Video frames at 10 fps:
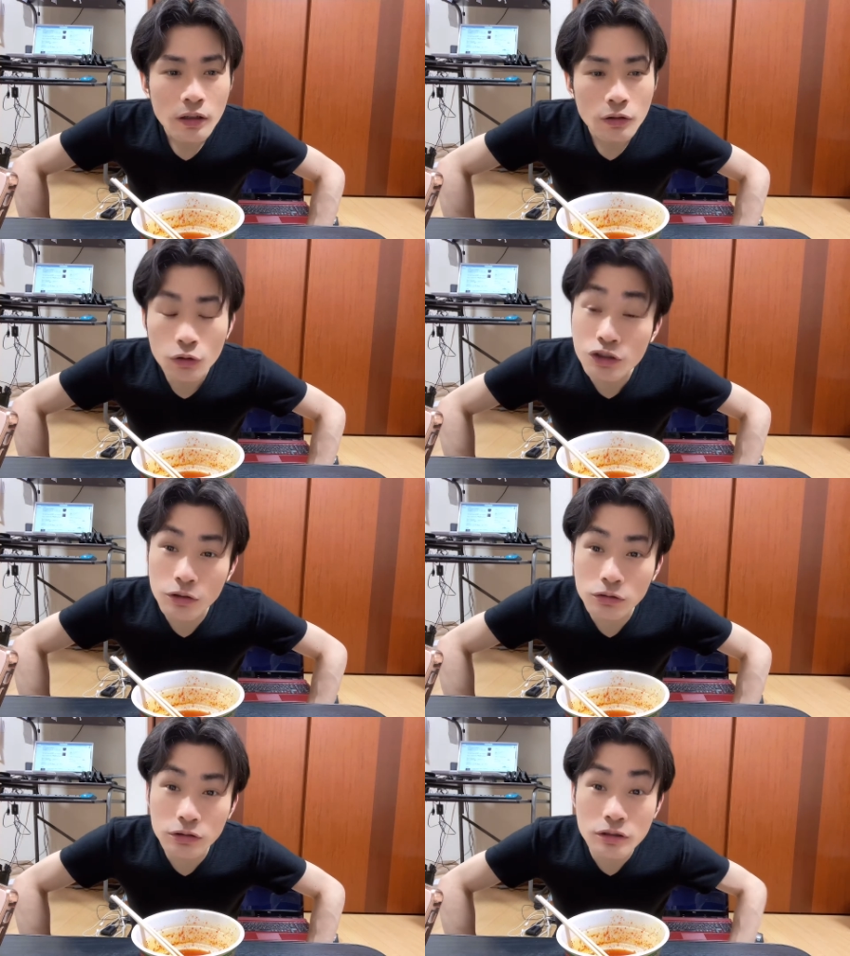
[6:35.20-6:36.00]
こちら
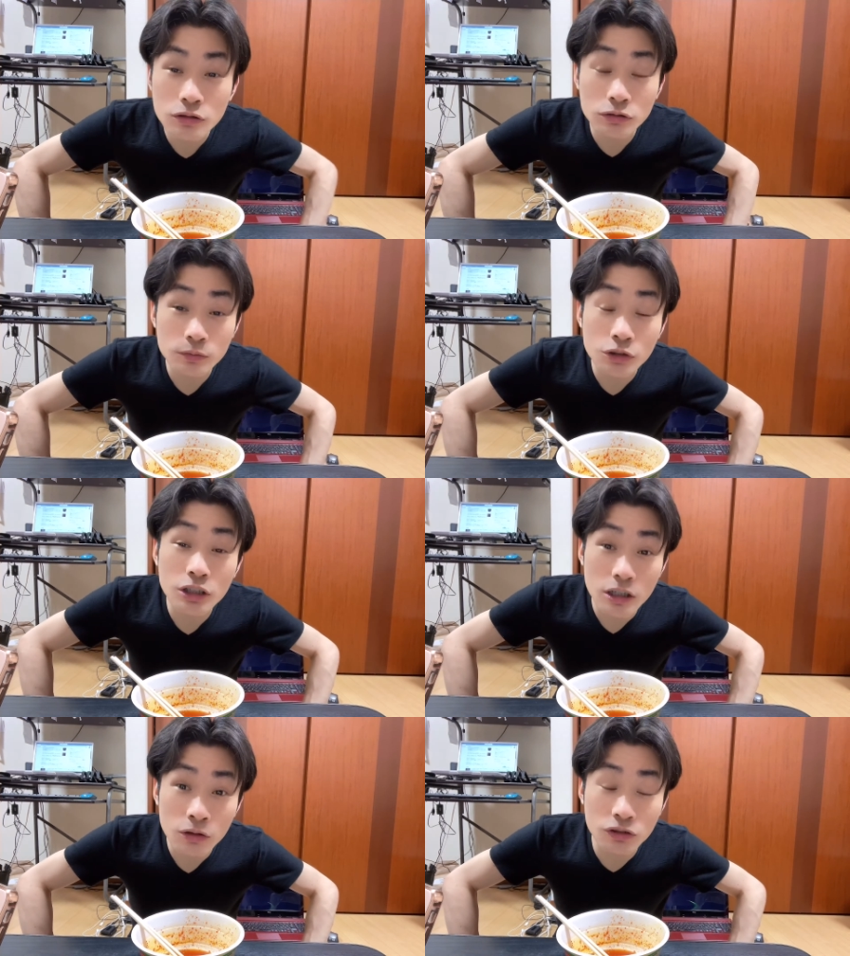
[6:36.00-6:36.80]
6月6
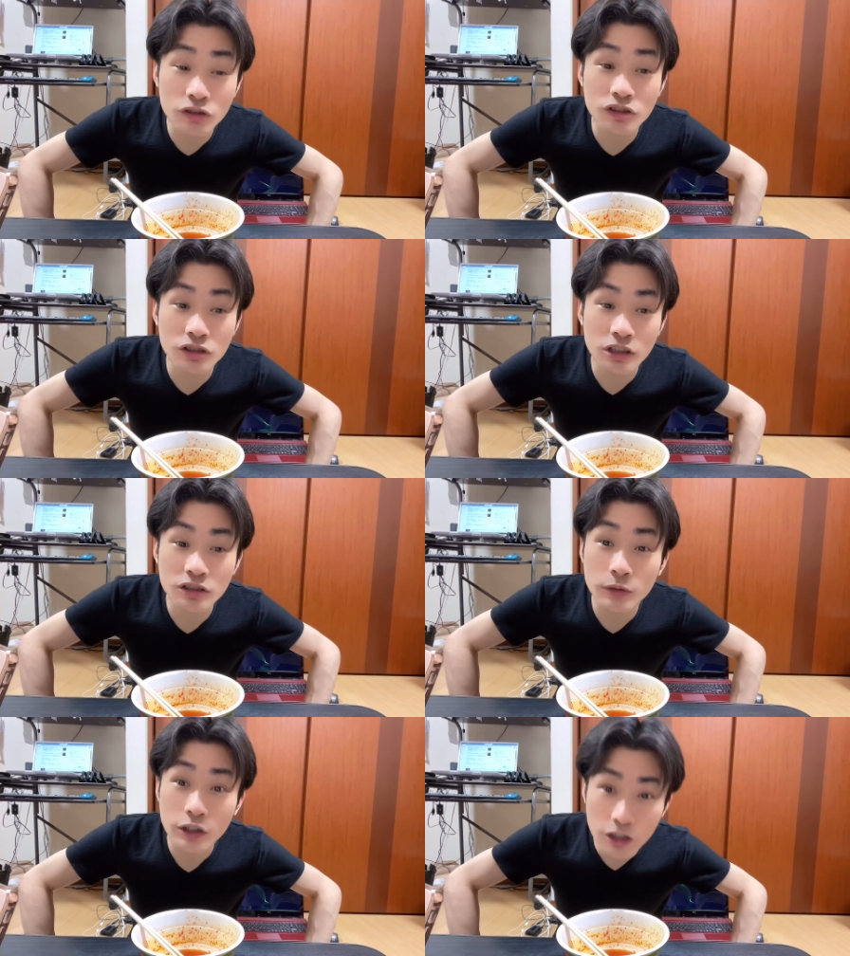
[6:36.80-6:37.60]
日本日新
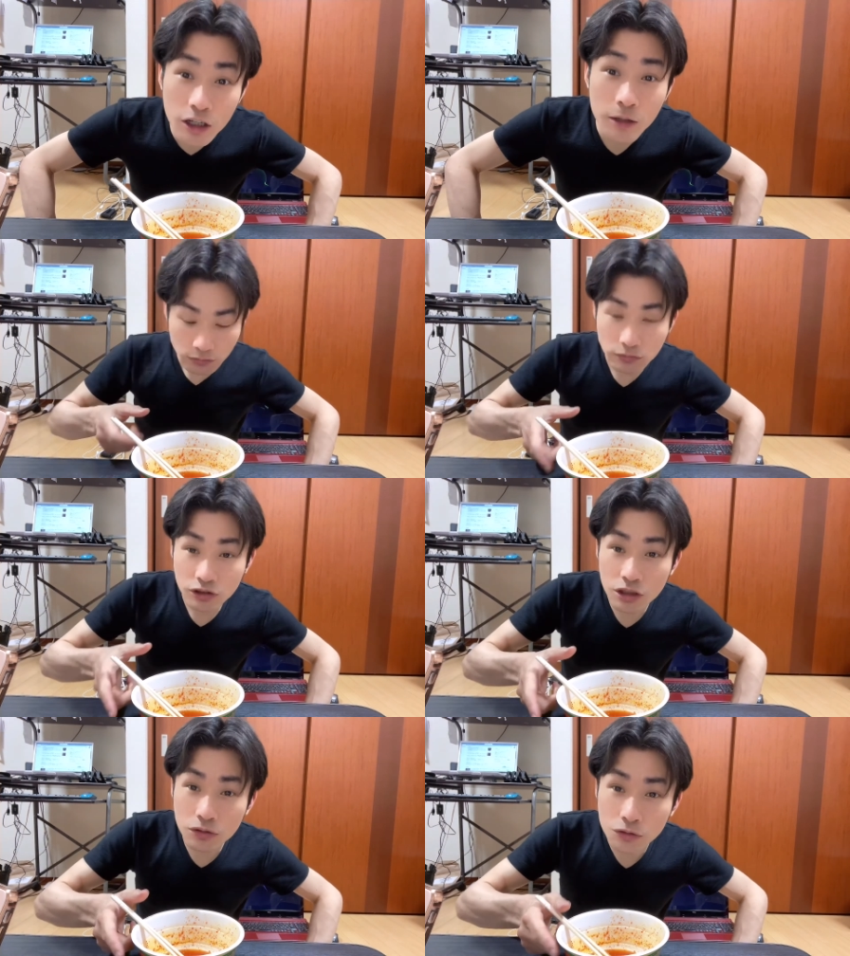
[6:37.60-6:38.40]
発売で、
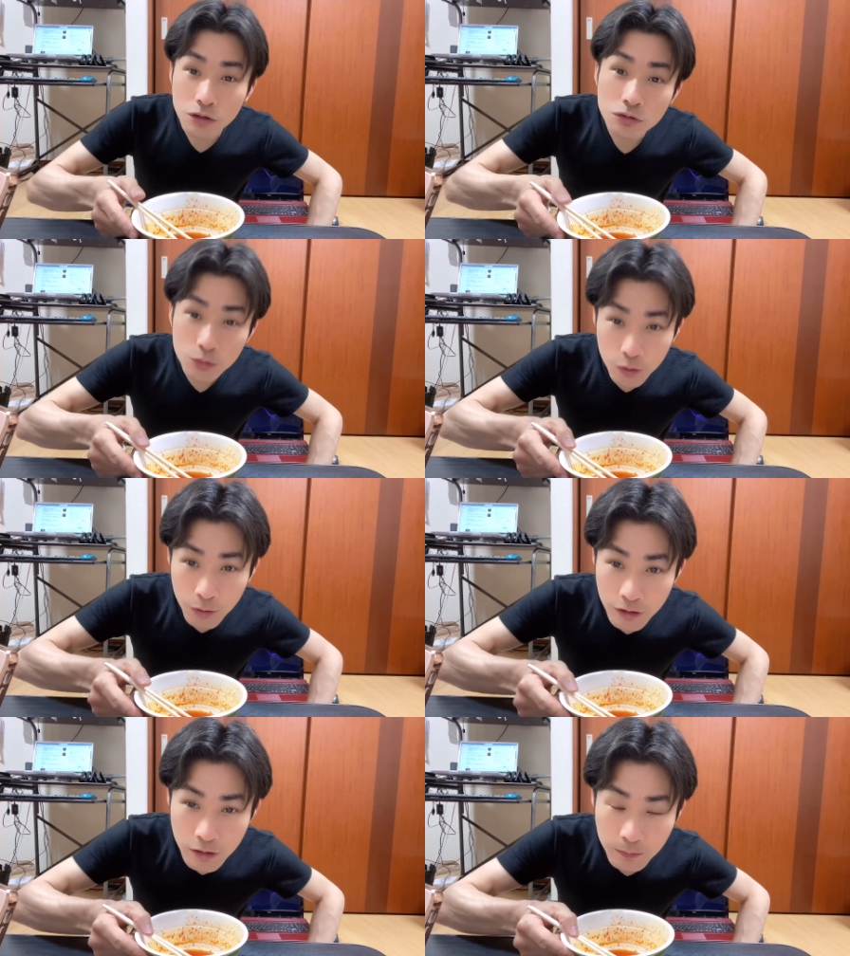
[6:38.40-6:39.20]
きっと売れると思い
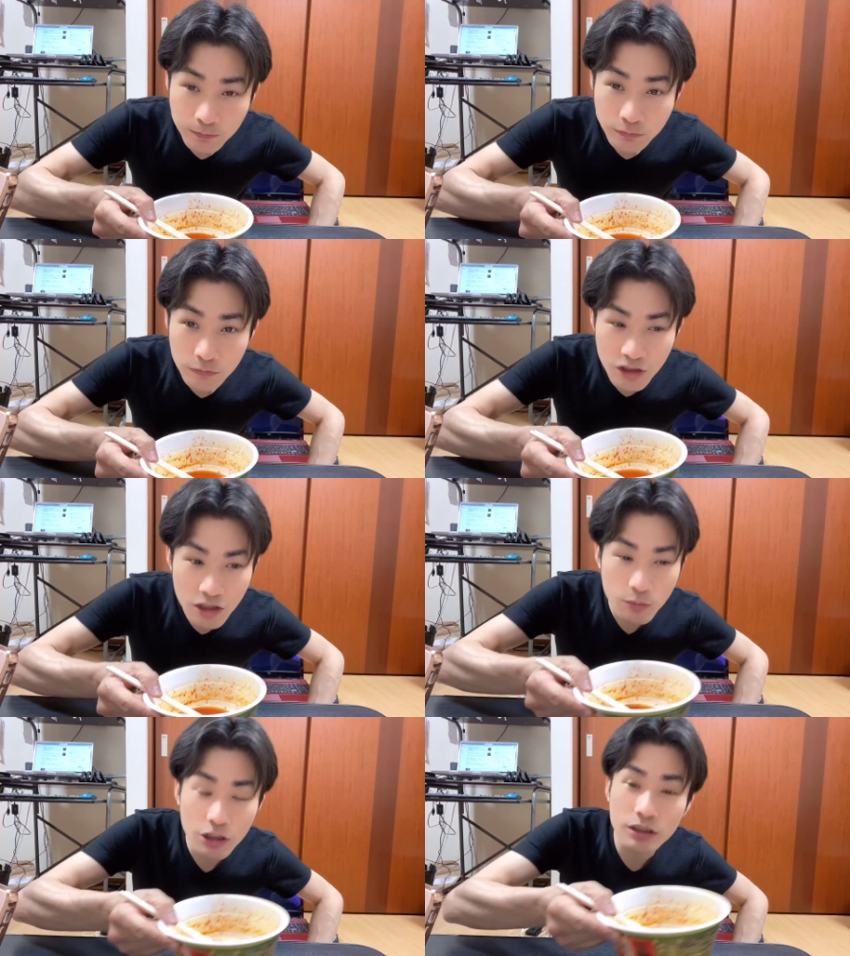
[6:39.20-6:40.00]
ます。ぜ
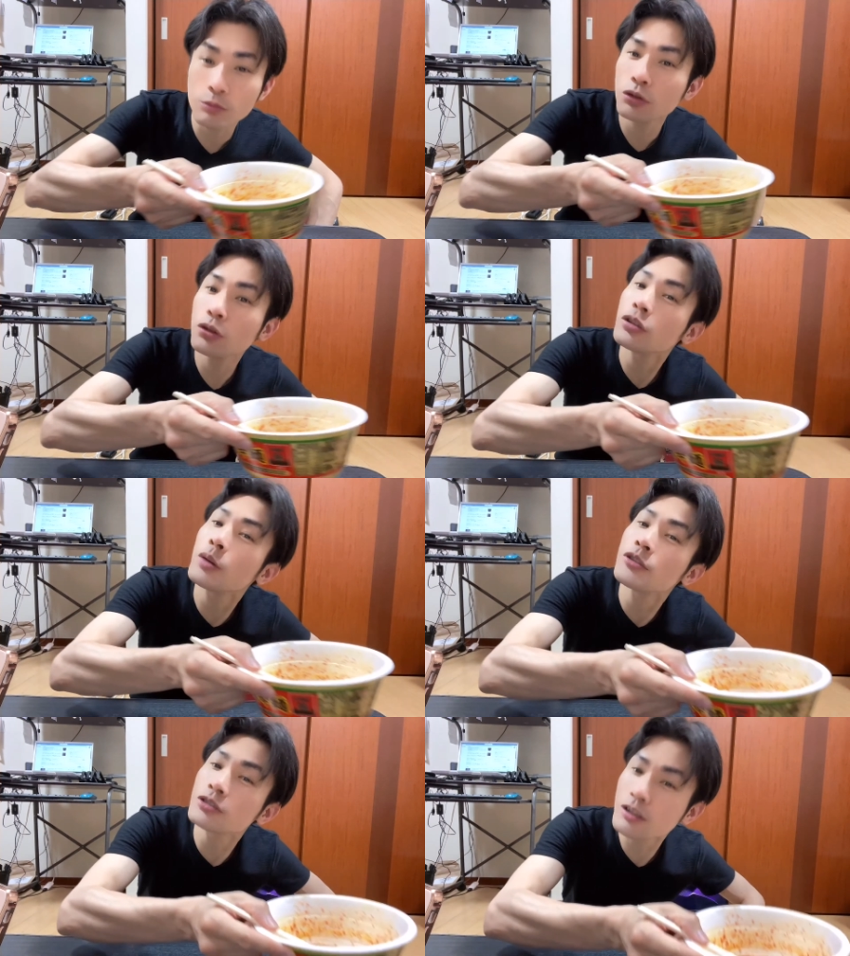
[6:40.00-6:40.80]
ひ皆さんもお試
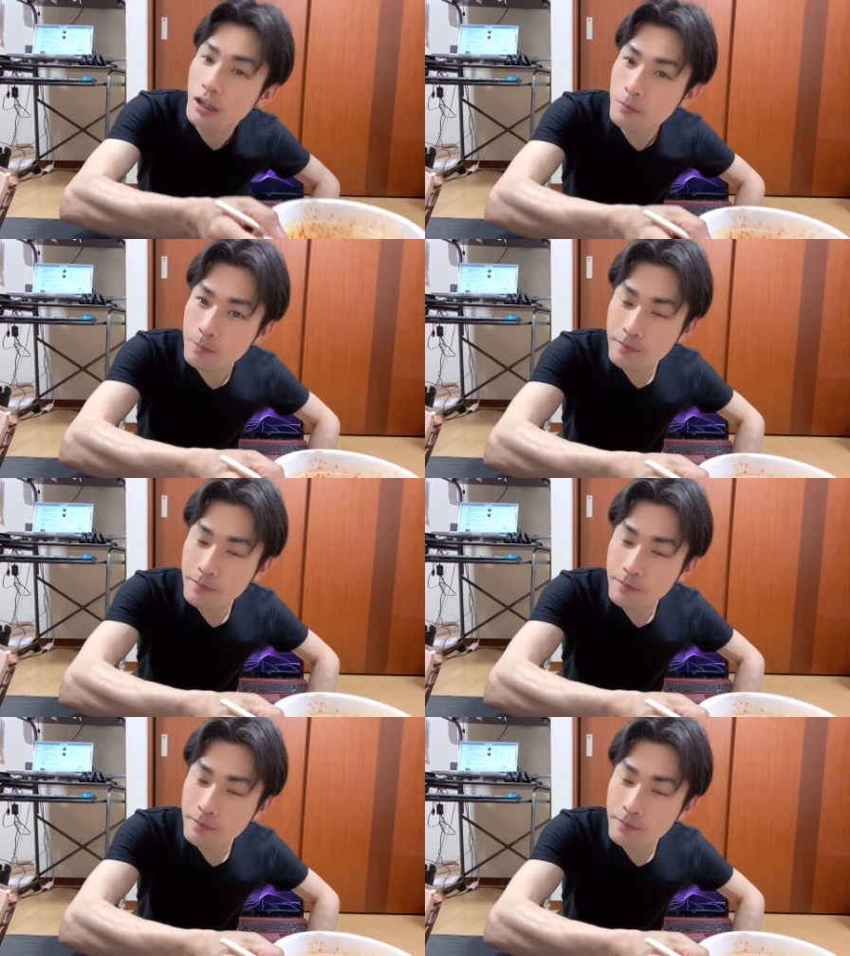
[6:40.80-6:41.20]
しください。